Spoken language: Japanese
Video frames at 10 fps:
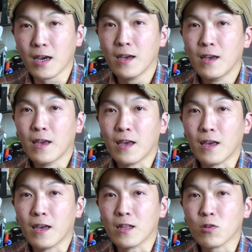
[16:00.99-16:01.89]
や、
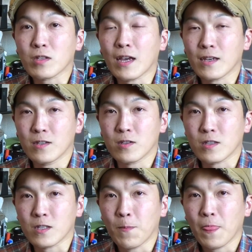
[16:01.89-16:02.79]
登山技
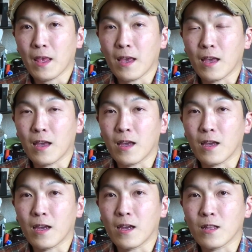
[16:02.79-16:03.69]
術、
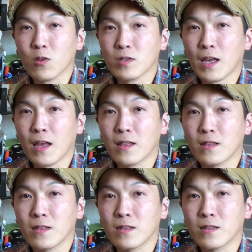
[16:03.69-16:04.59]
登
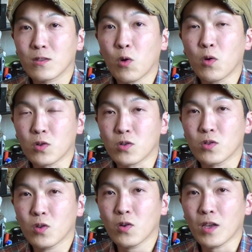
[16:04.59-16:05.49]
山道
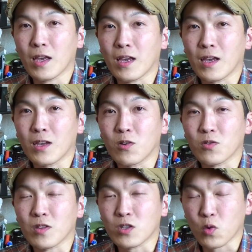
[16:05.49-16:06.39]
具の、いろい
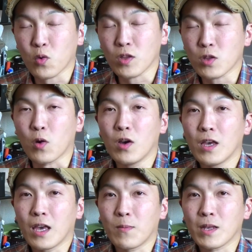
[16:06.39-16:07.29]
ろな情報など、
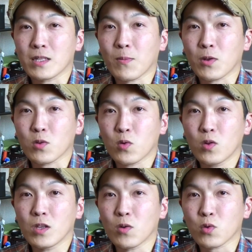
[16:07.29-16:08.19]
皆様のとこ
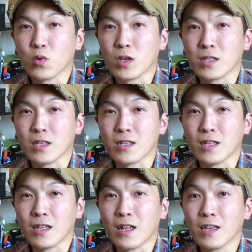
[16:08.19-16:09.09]
ろにお届けさせ
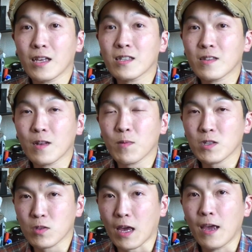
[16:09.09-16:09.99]
ていただきやすくなりま
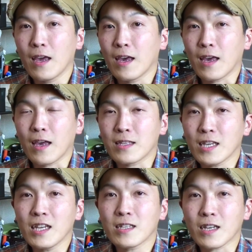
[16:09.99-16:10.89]
すので、
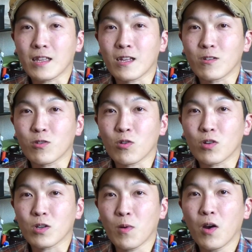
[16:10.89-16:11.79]
ぜひチャンネル登
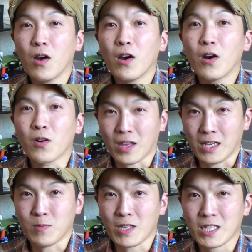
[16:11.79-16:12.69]
録もお願
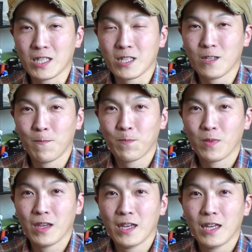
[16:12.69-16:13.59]
いします。
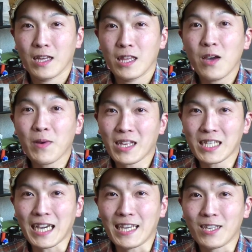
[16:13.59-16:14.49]
ではまた
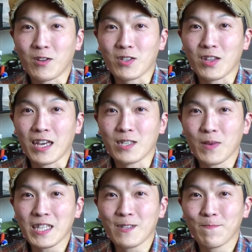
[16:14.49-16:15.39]
次回よろしくお願いし
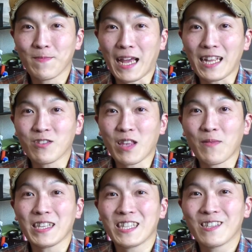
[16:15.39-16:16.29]
ます。ありがとうござい
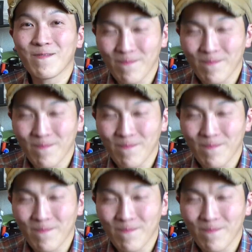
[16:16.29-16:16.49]
ます。